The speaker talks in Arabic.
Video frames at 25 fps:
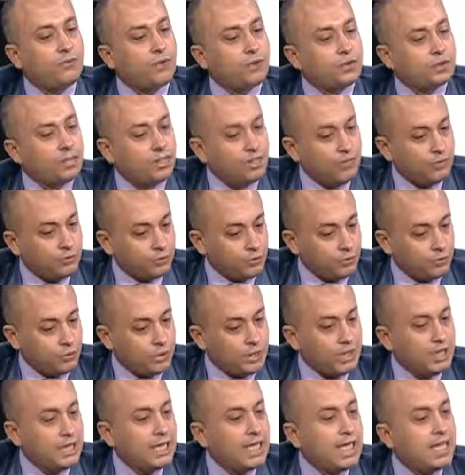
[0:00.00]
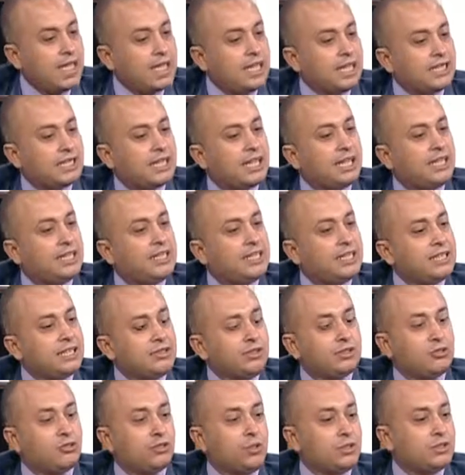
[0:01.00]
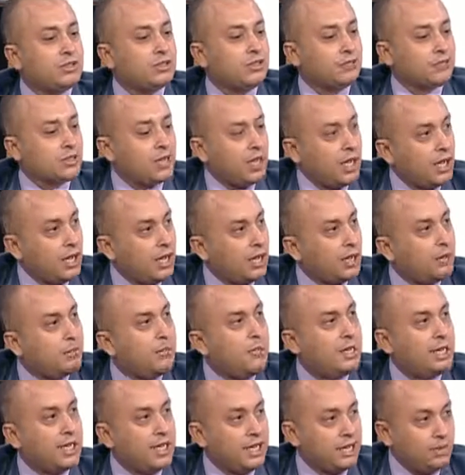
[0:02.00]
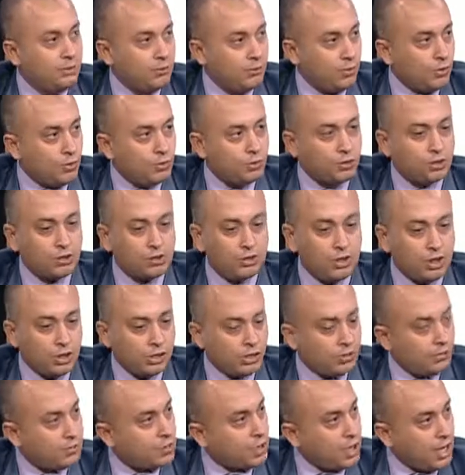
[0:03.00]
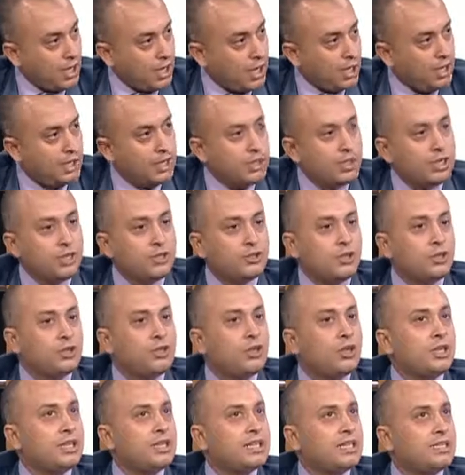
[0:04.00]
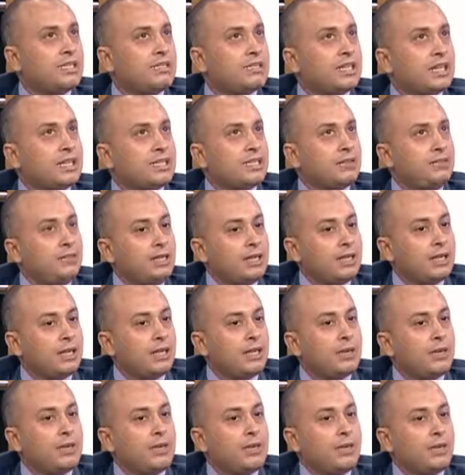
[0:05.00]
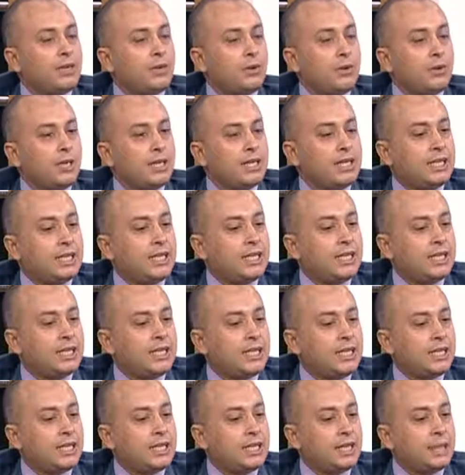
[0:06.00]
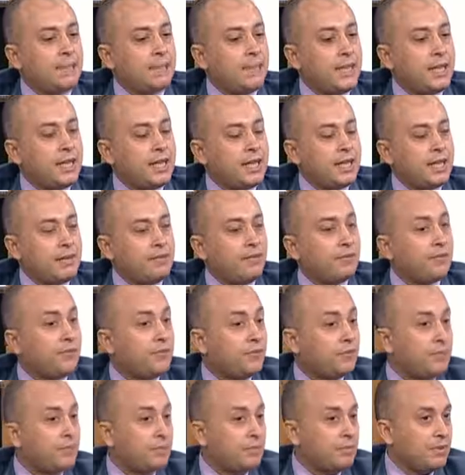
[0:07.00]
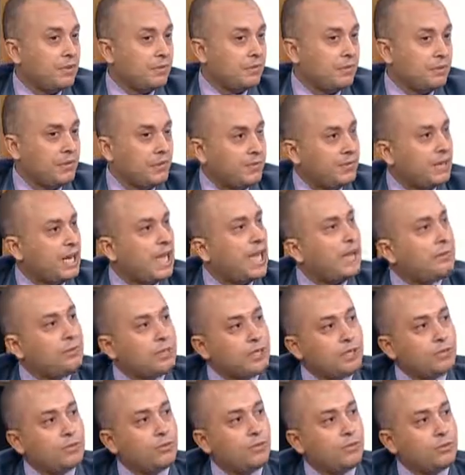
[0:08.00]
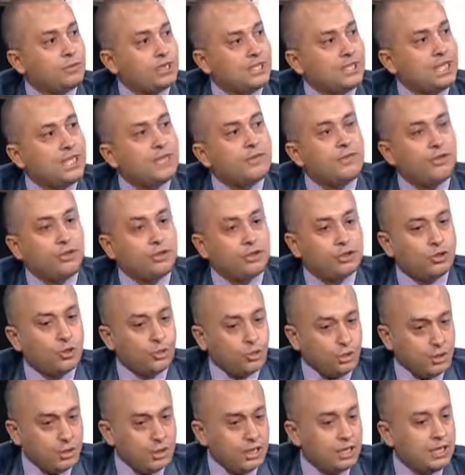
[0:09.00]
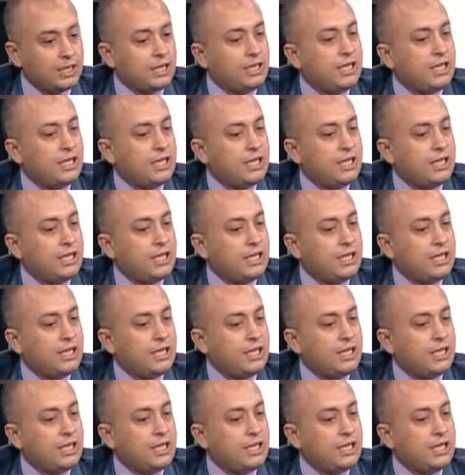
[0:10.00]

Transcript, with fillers: الفرد نفسه اذا قدرت تتوظف صح بالعلم وتتدرب صح تقدري تستخدميها آه، آه، في في العمل وبالذات في الشغل